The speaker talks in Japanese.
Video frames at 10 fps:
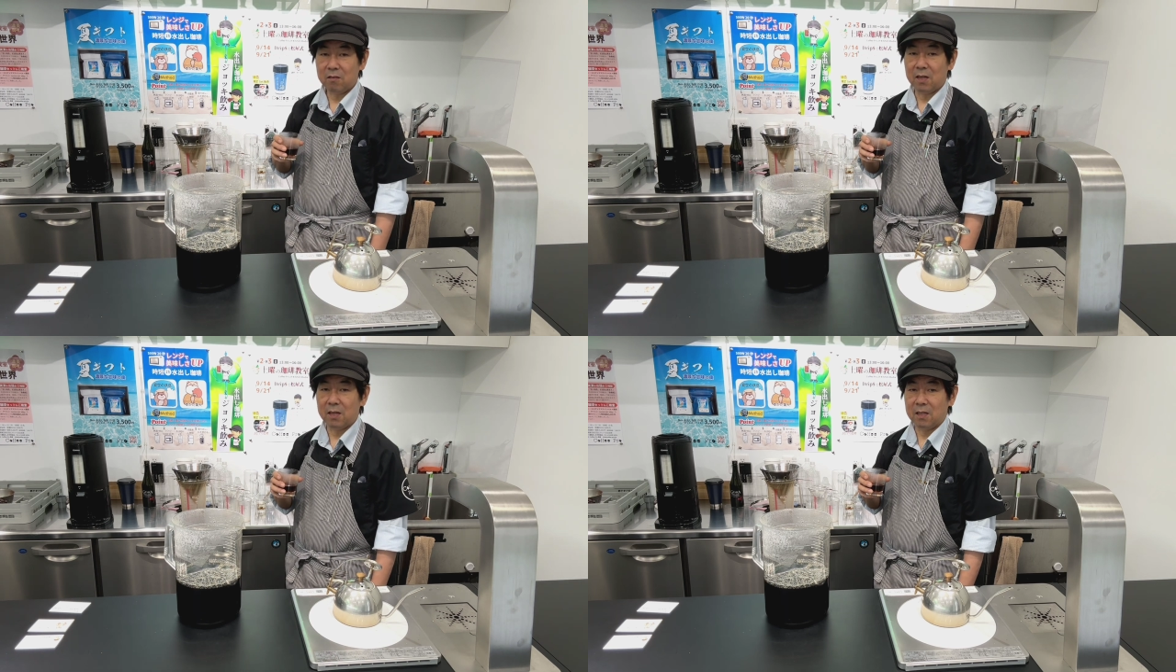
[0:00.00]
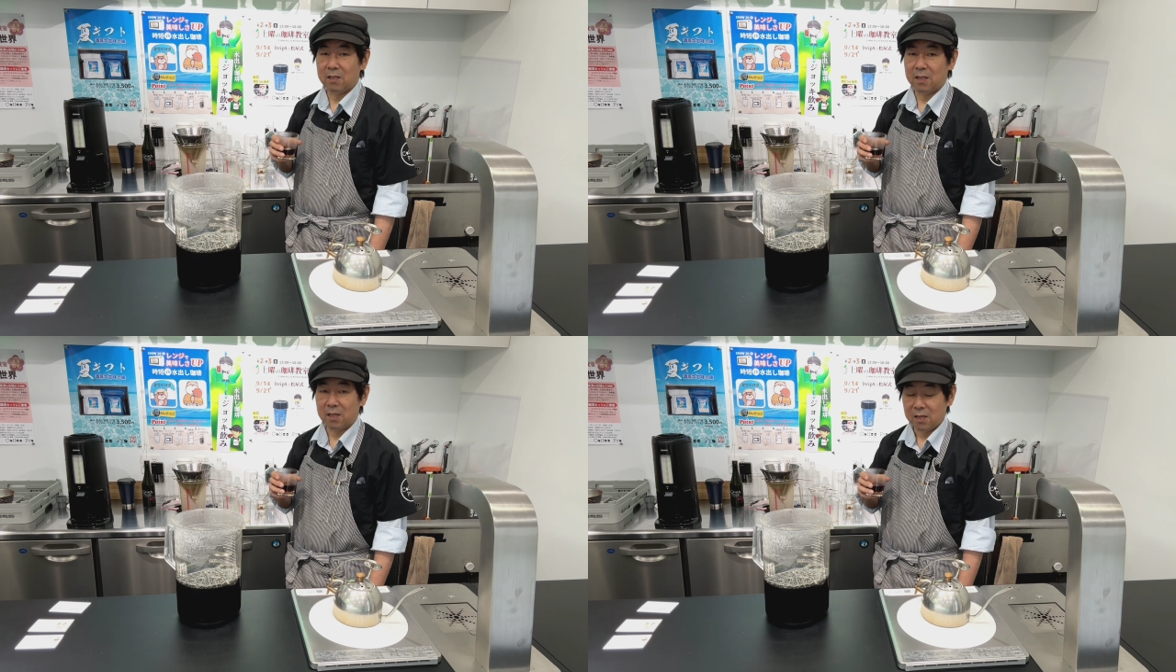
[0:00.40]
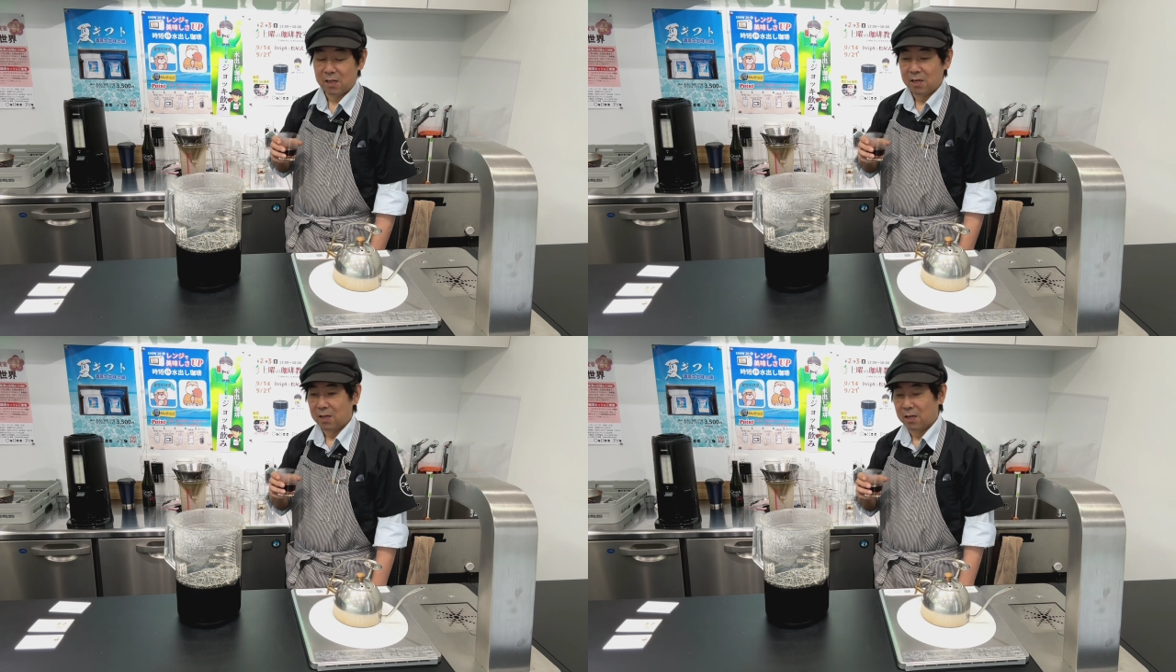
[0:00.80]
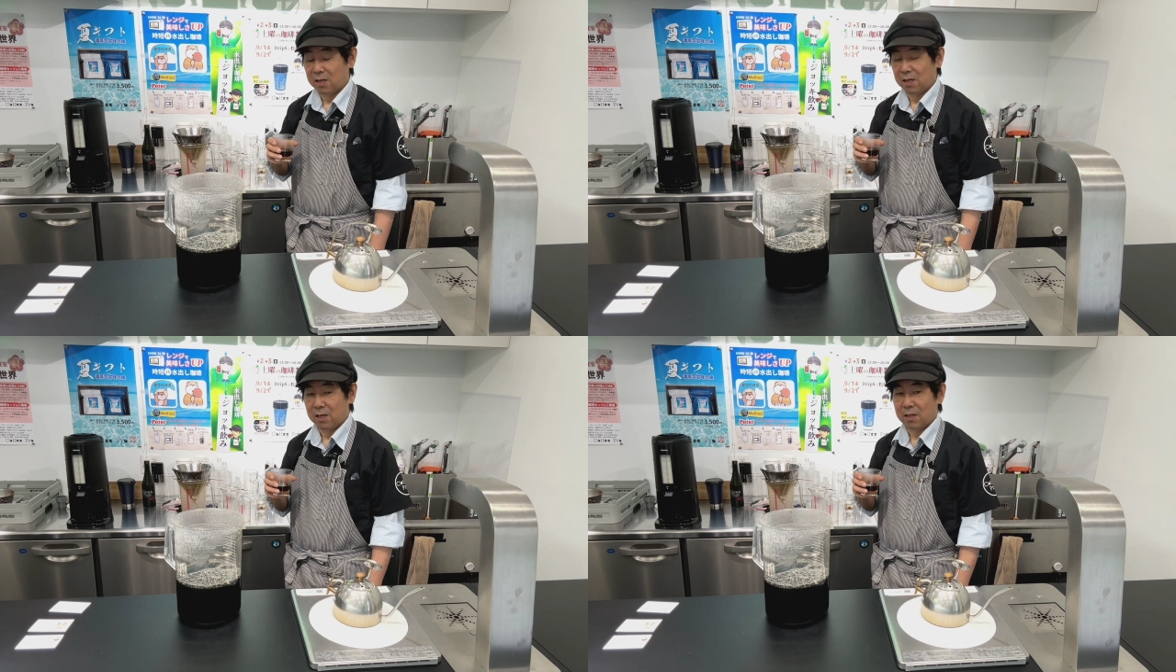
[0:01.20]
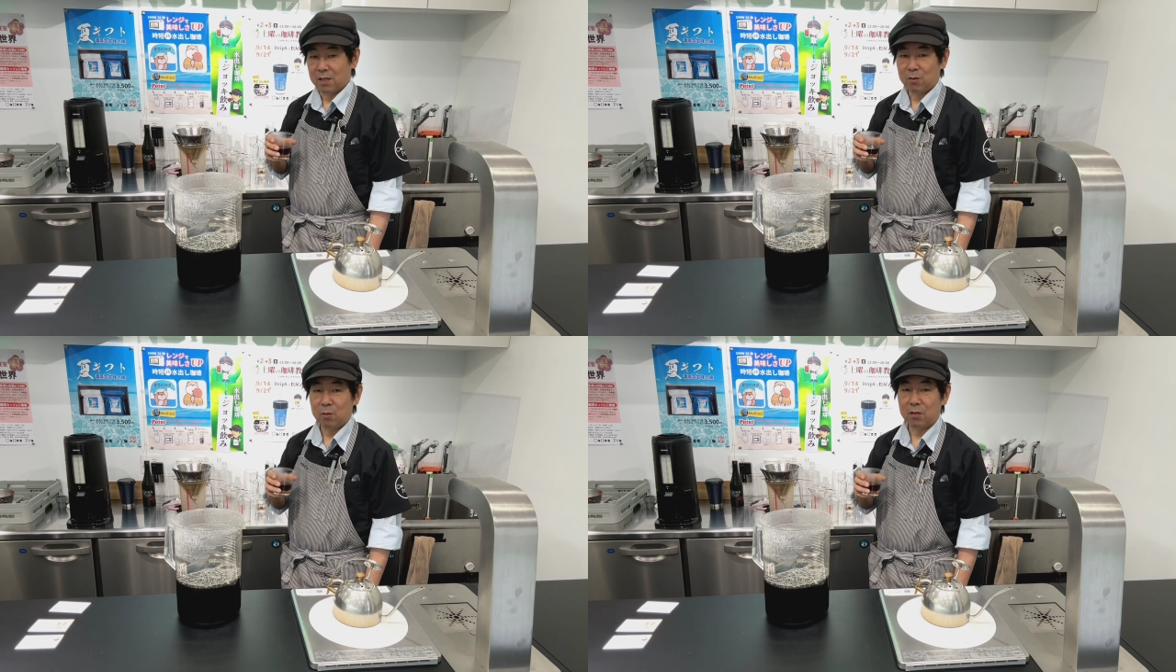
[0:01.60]
ぐらいで、えー、
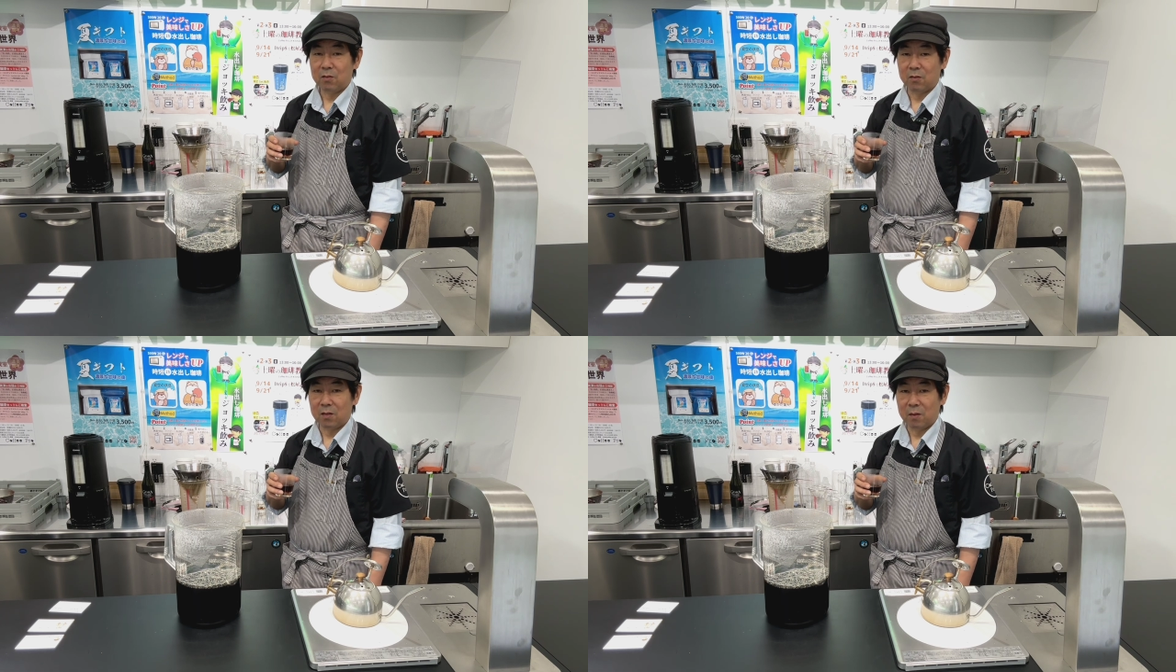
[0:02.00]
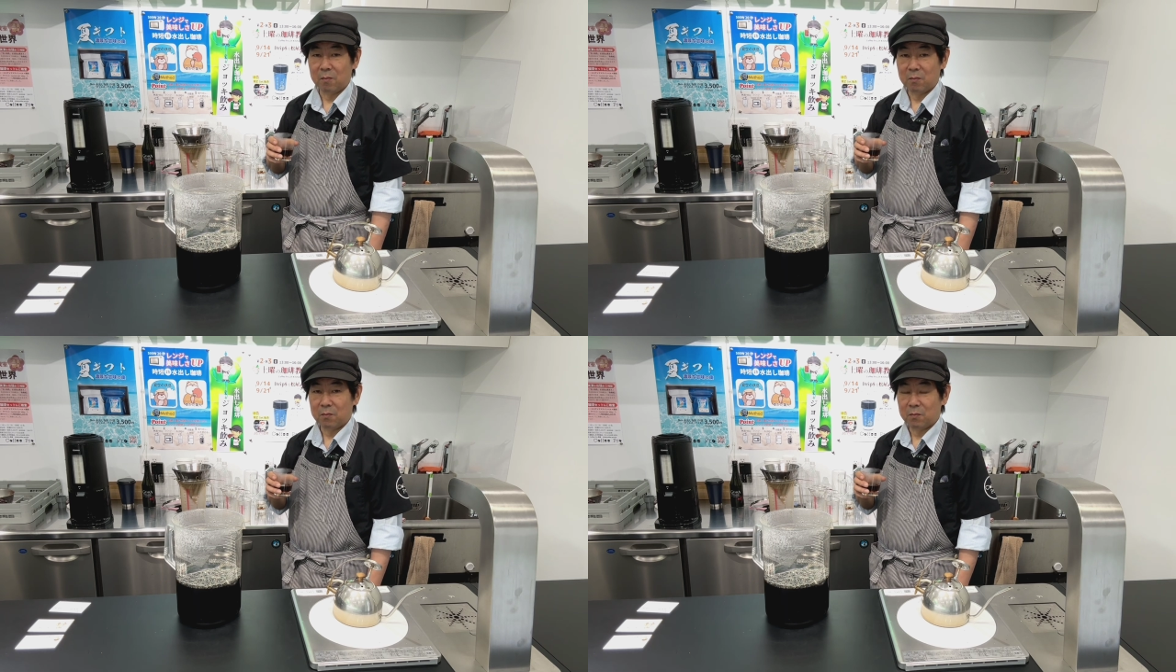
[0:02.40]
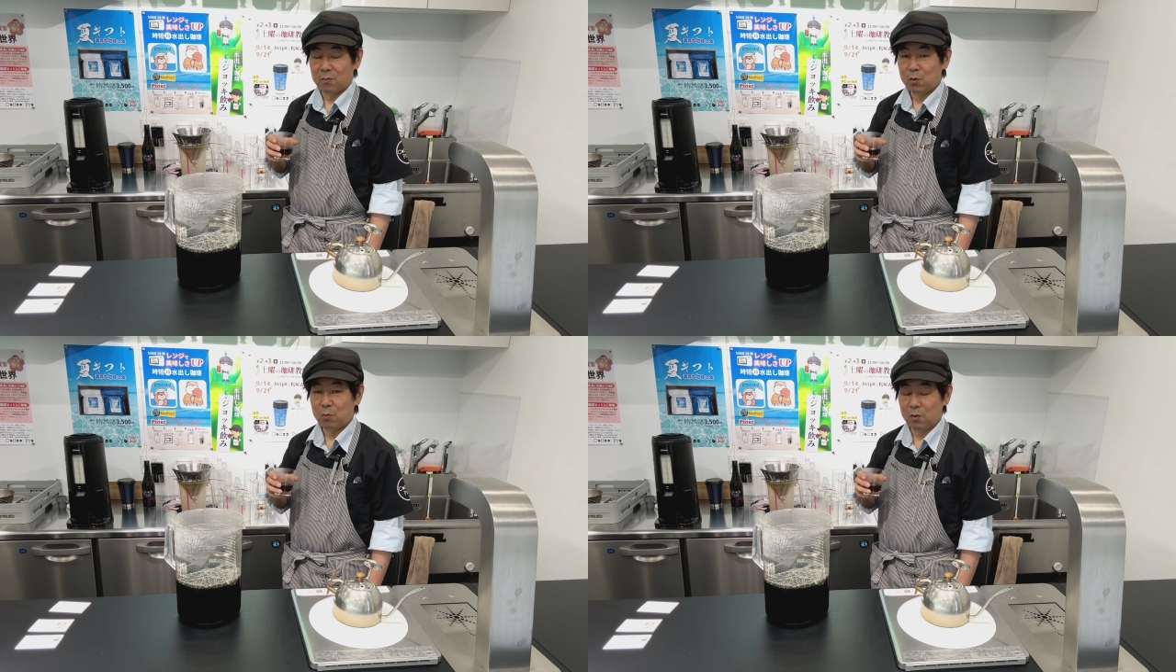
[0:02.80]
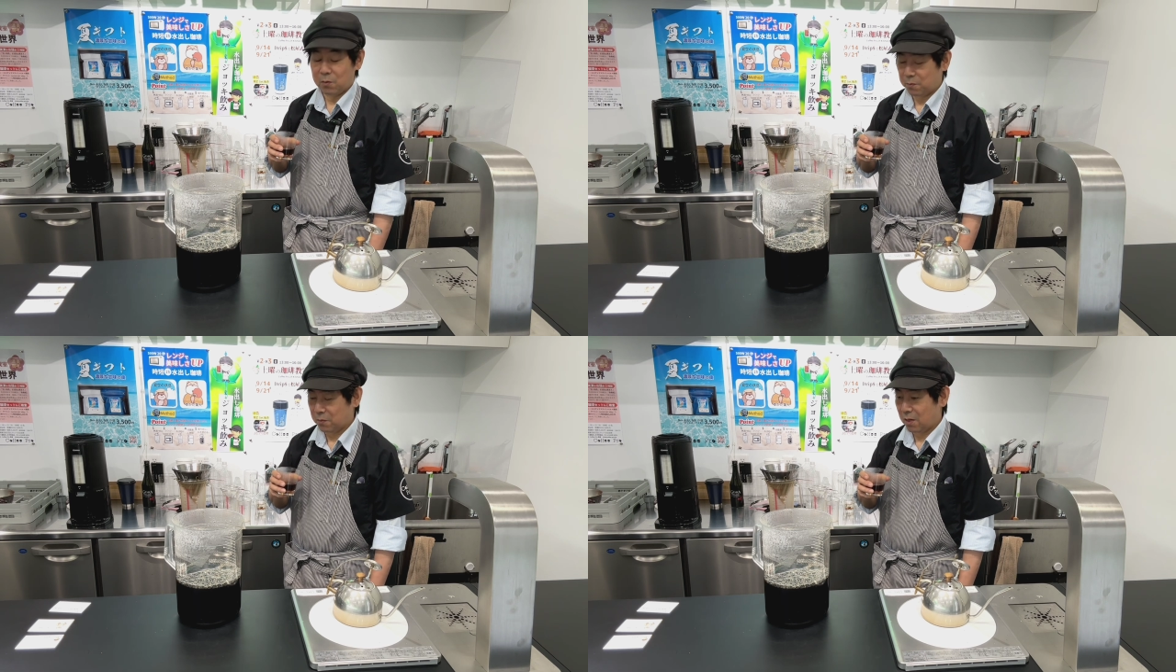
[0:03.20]
出しますのでもしも、